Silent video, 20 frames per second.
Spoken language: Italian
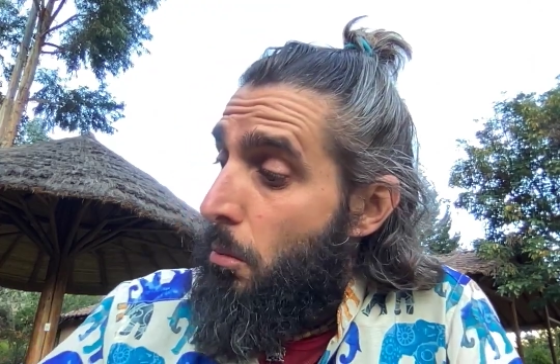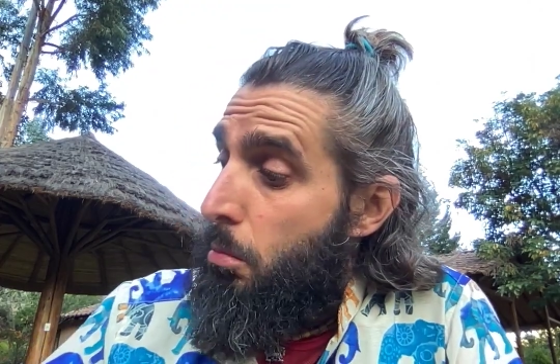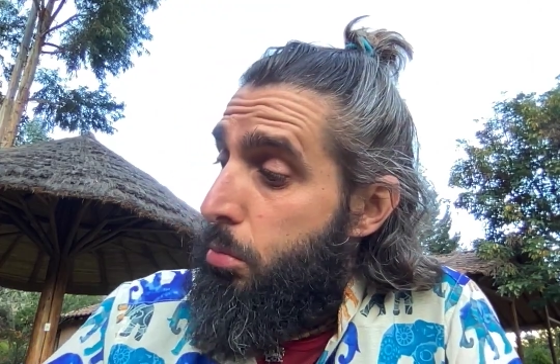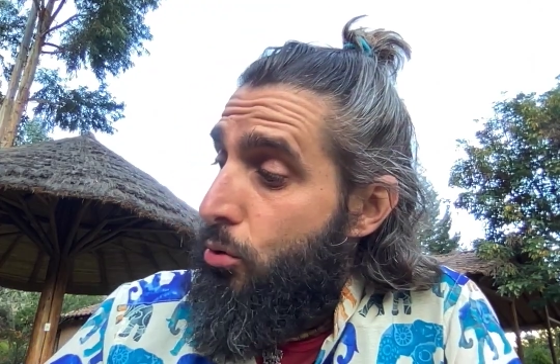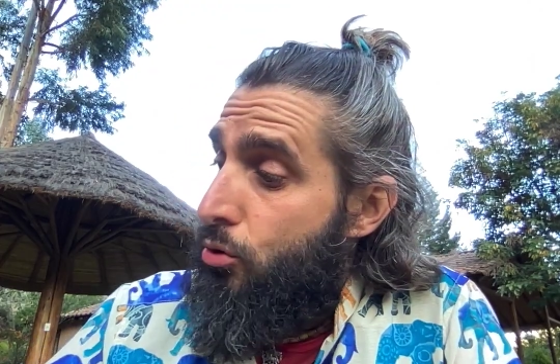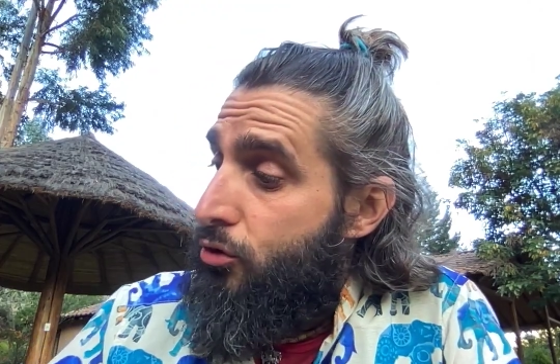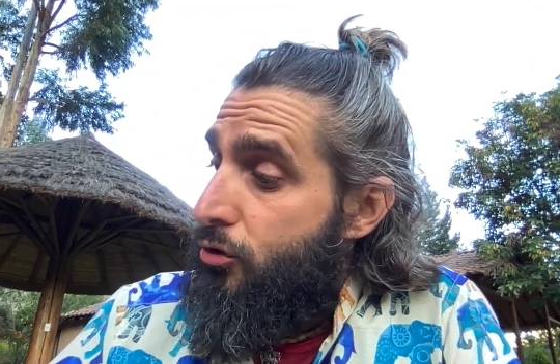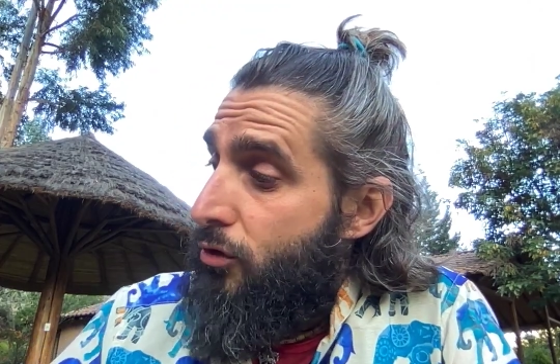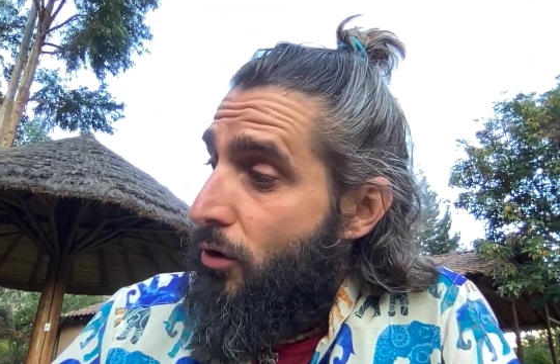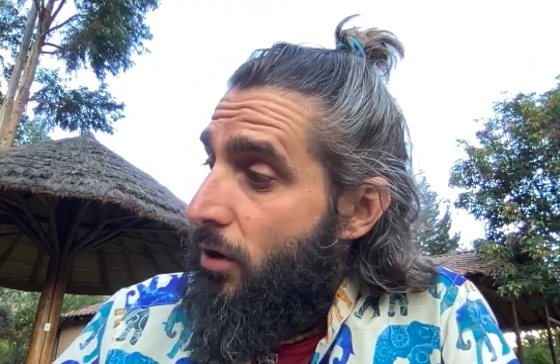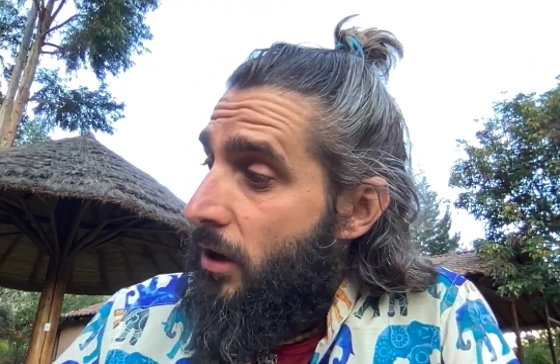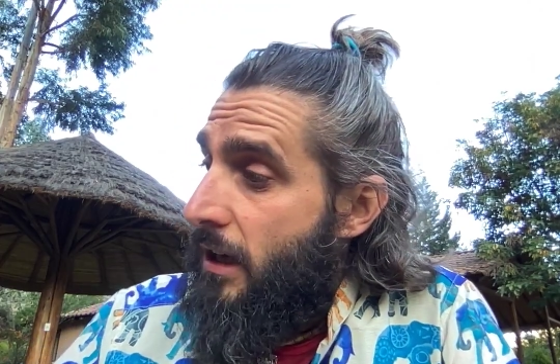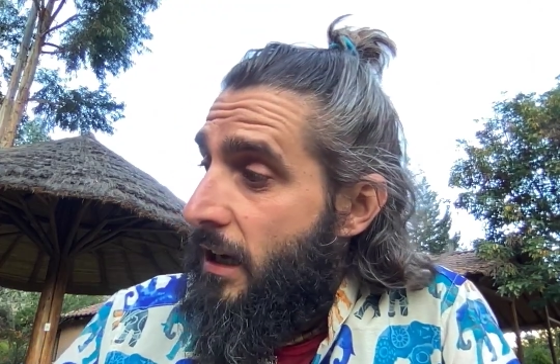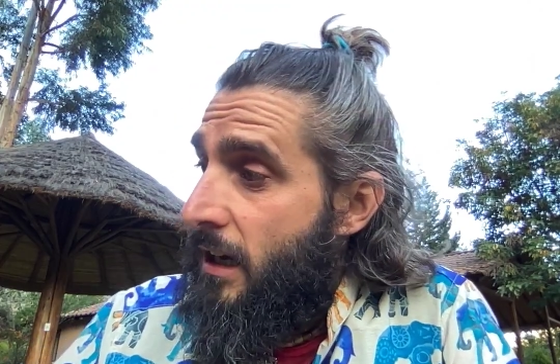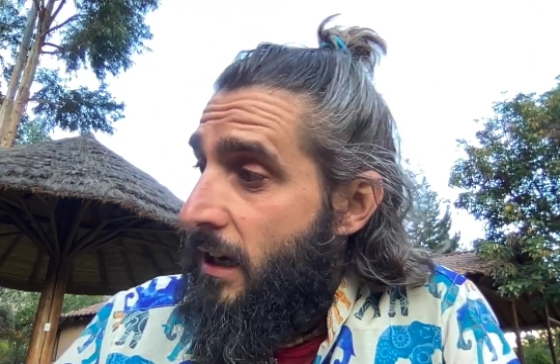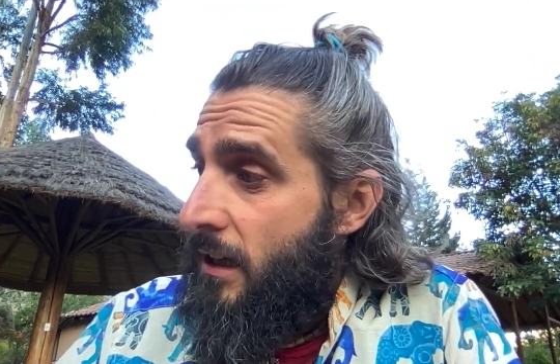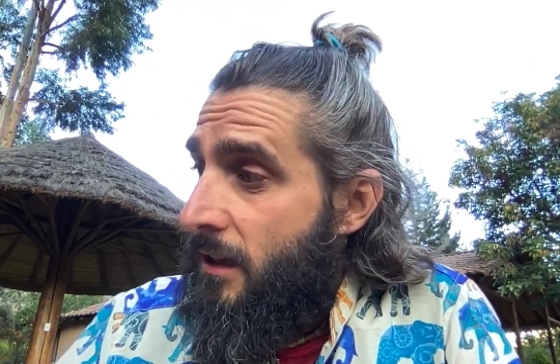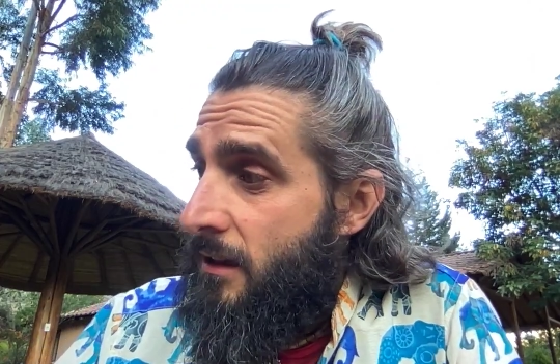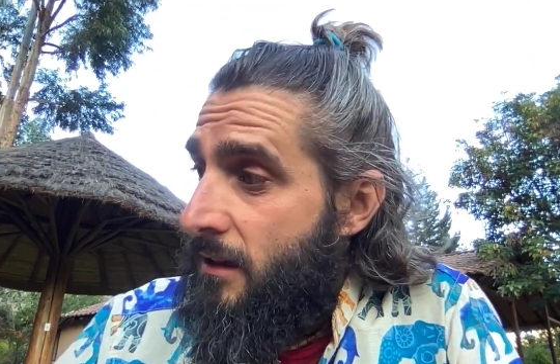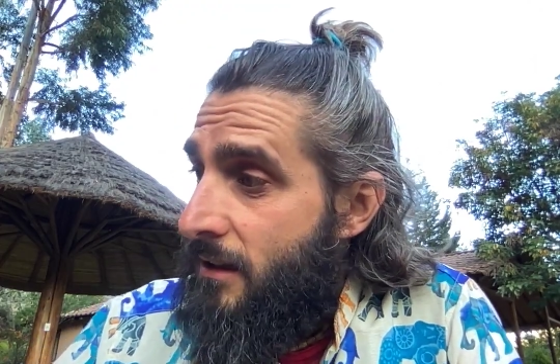
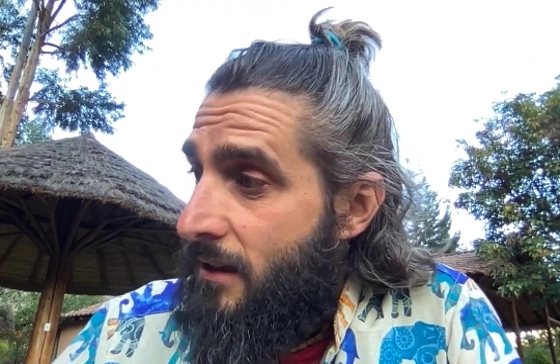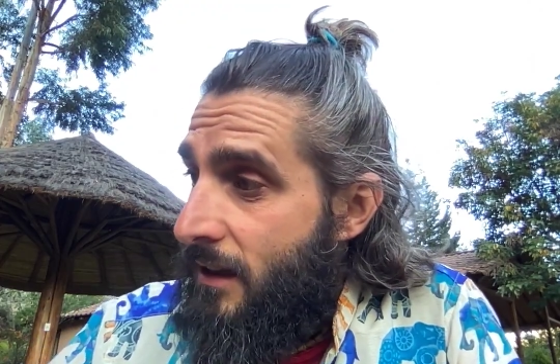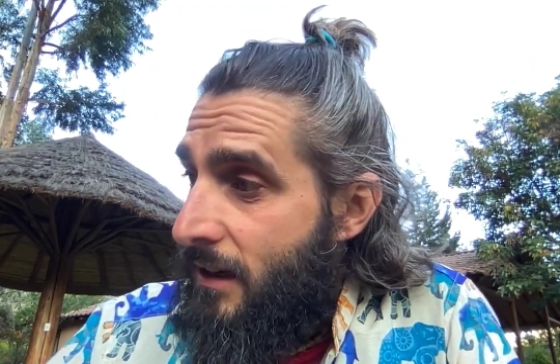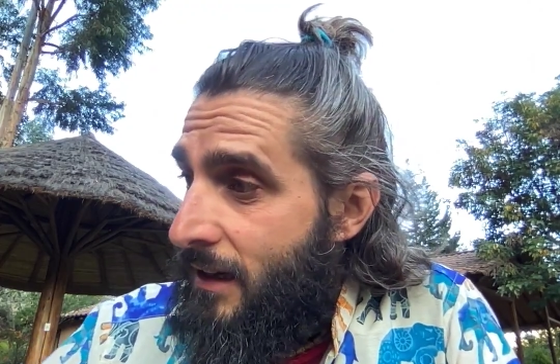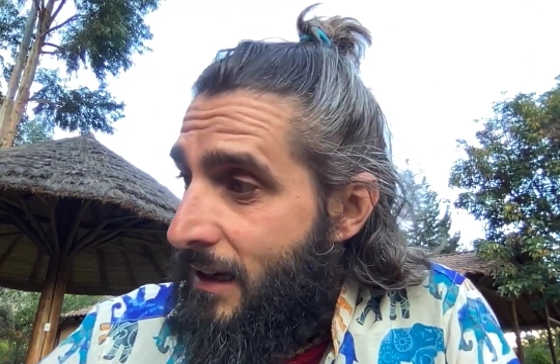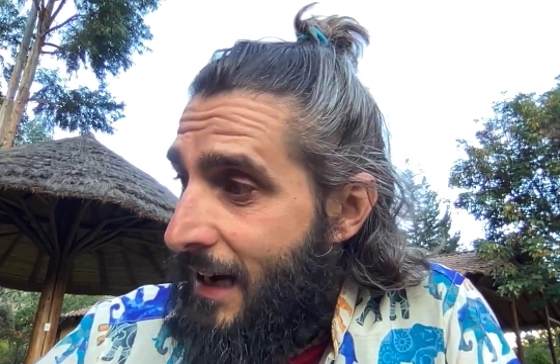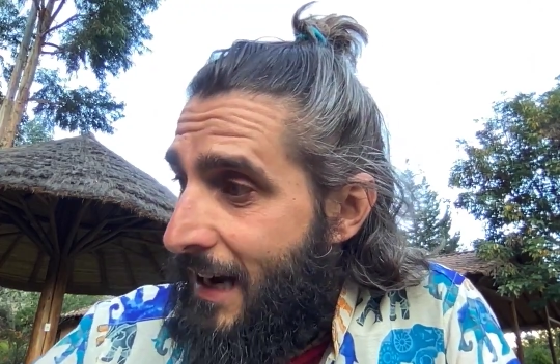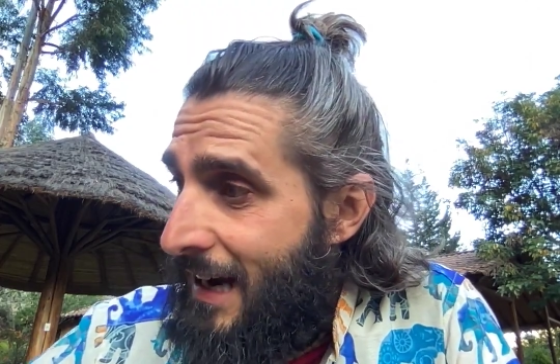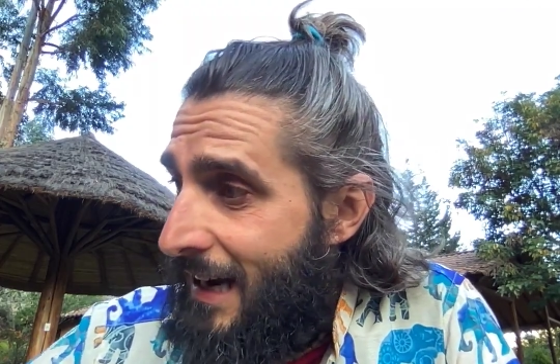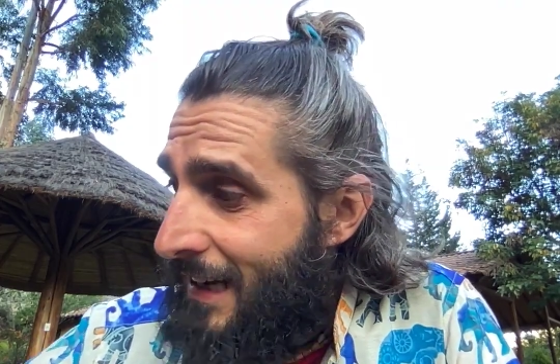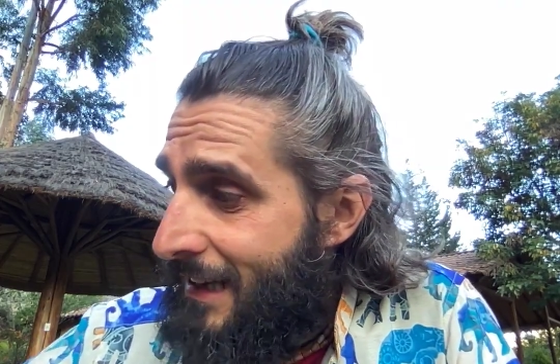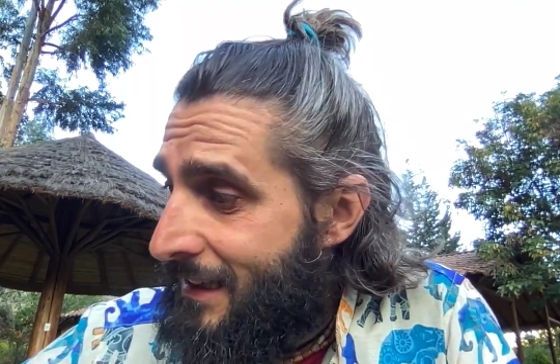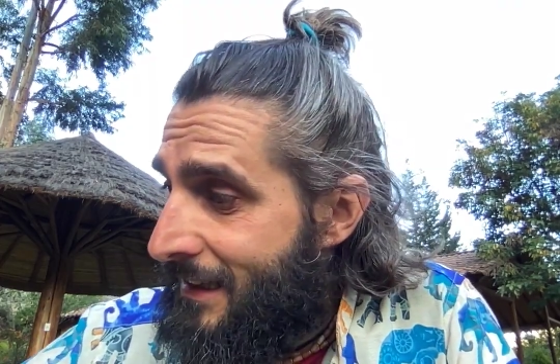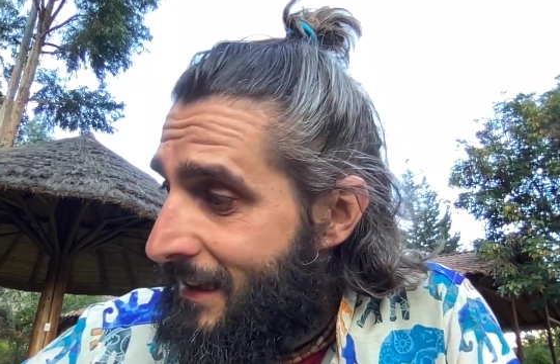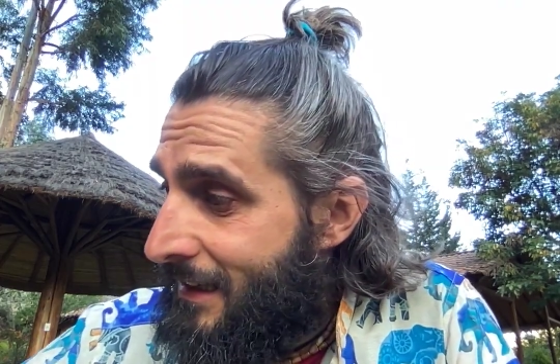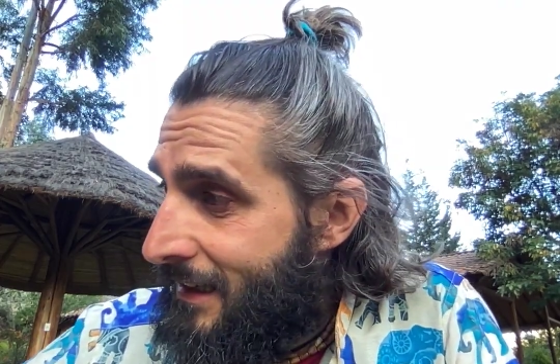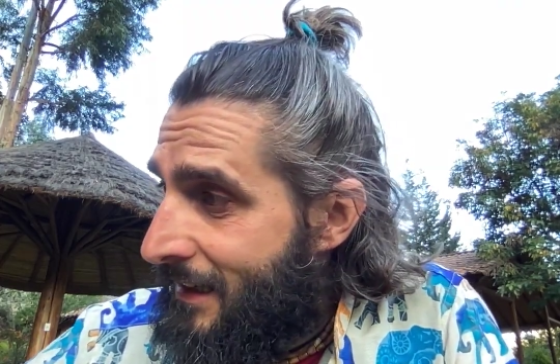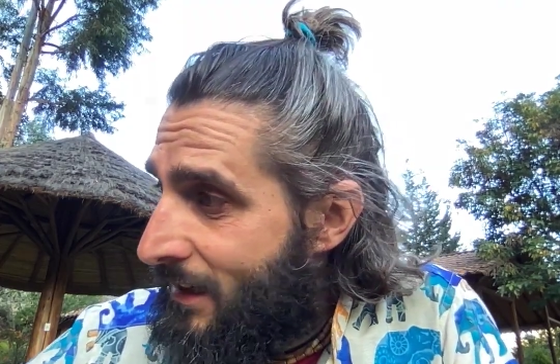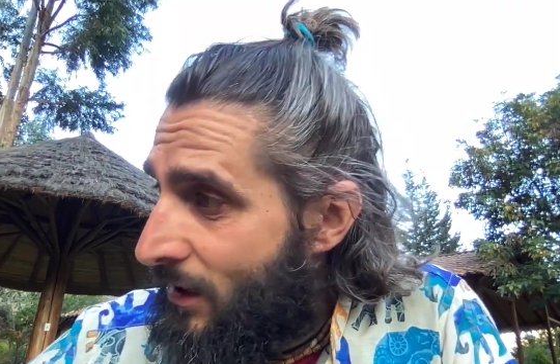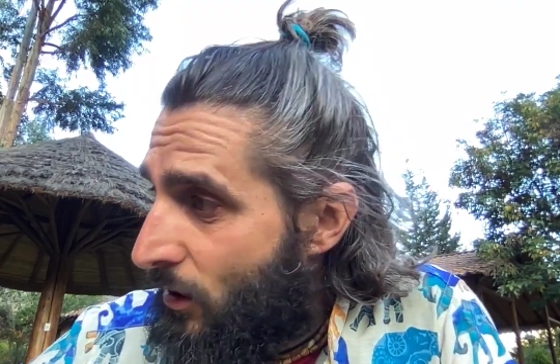Puzzolente,
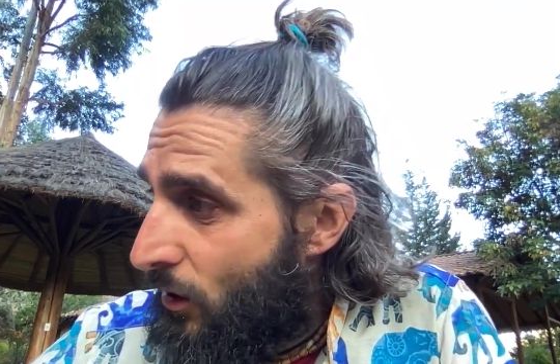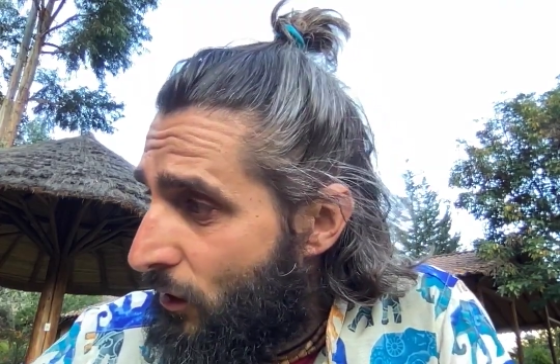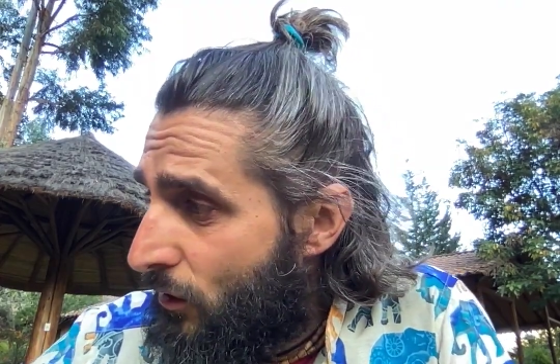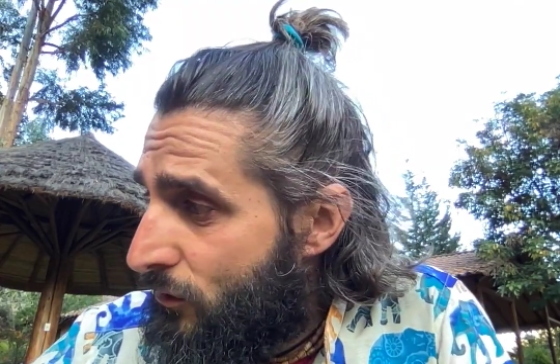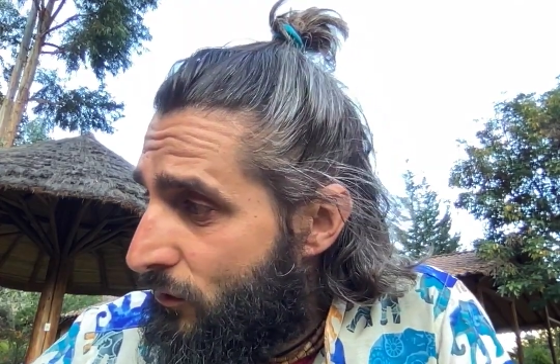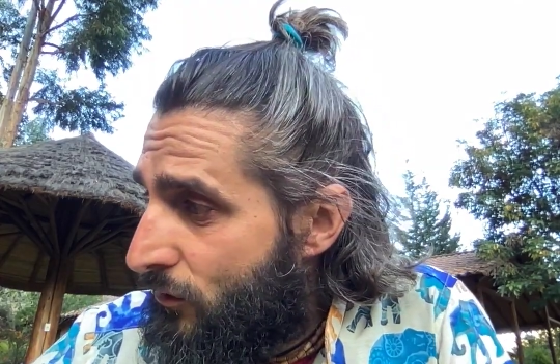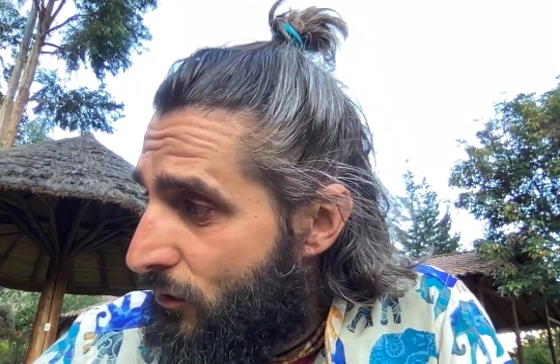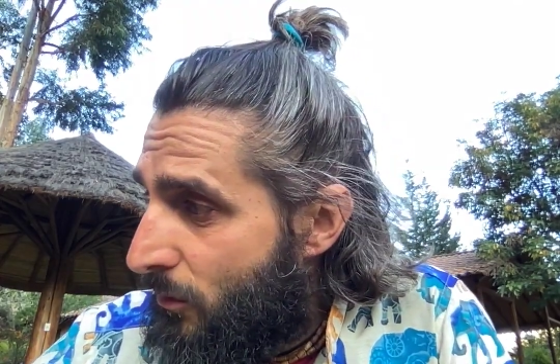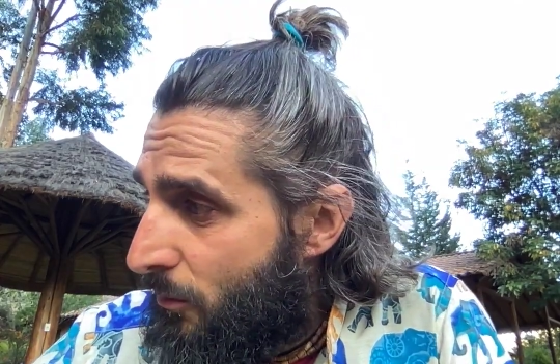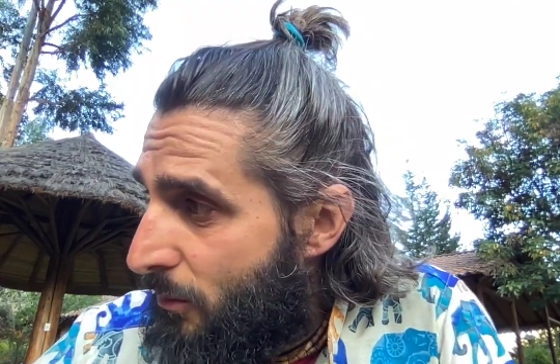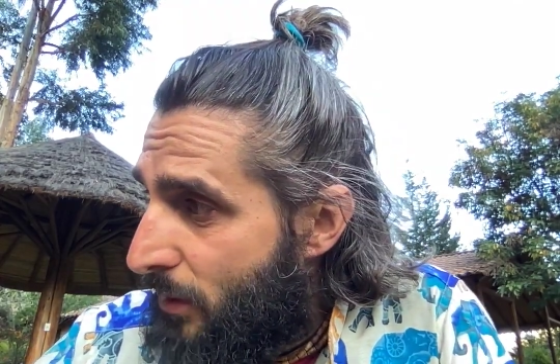grande, grosso,